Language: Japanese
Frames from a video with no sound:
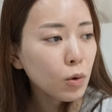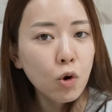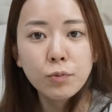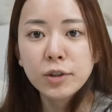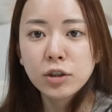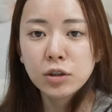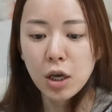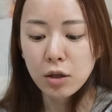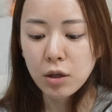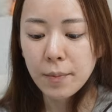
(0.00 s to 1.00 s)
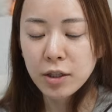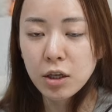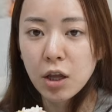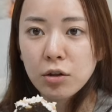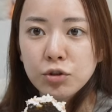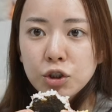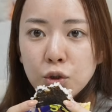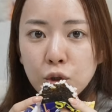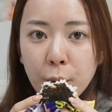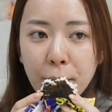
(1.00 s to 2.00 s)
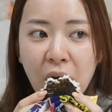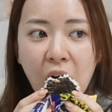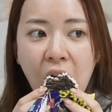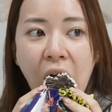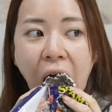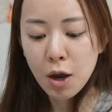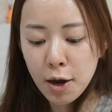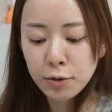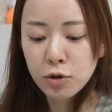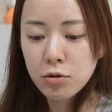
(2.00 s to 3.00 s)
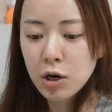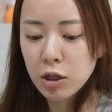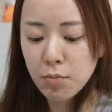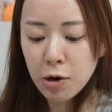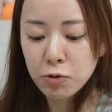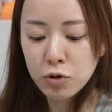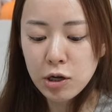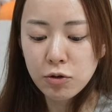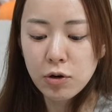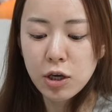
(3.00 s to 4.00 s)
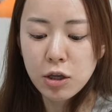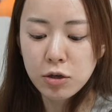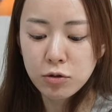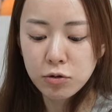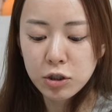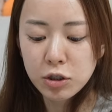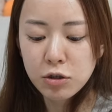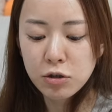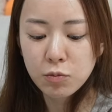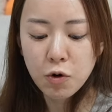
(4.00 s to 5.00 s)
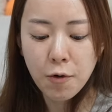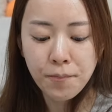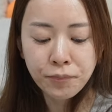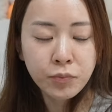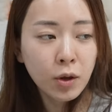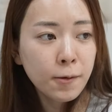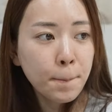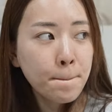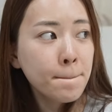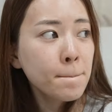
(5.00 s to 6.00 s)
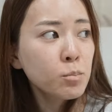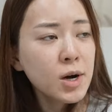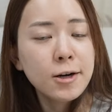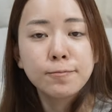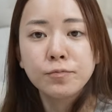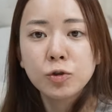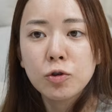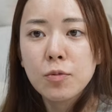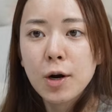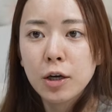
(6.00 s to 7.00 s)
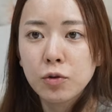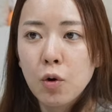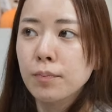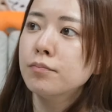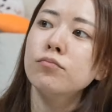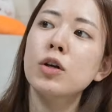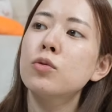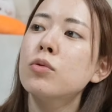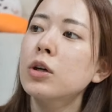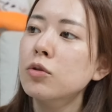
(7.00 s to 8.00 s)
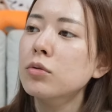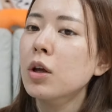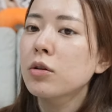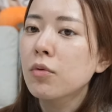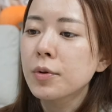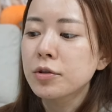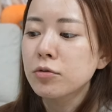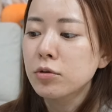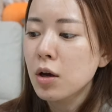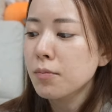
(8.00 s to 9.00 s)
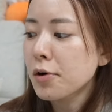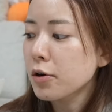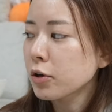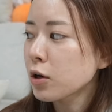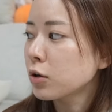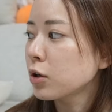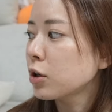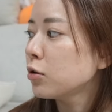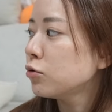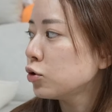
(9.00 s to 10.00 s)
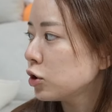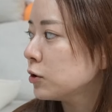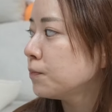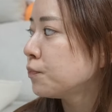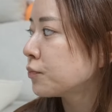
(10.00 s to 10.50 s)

ゴミ捨て溜まってたのをしようと思いますはいというわけでまあこの後は家でゆっくりしつつもまあちょこまかとまあ動画撮ったりは別に腕あんま関係ないからできるし